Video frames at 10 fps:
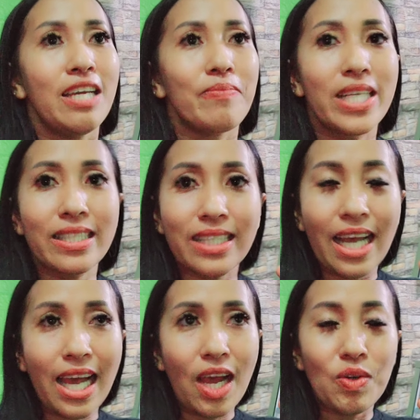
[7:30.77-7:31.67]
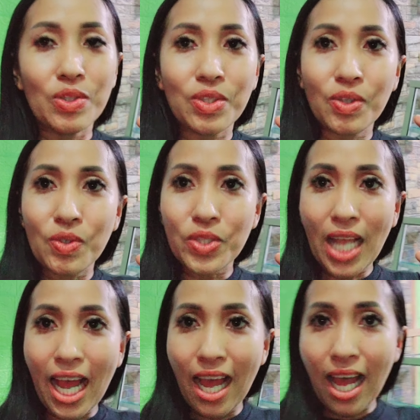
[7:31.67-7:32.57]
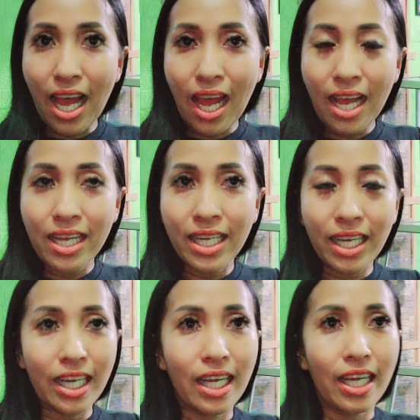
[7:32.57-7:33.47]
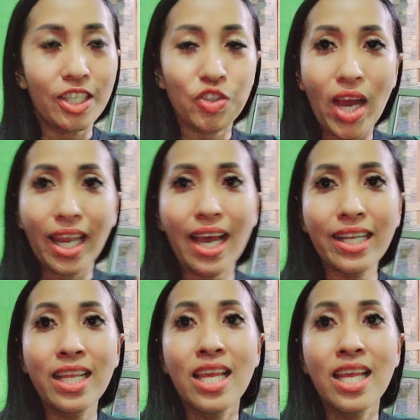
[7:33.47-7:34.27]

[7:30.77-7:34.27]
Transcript: bisa untuk usaha uh, jualan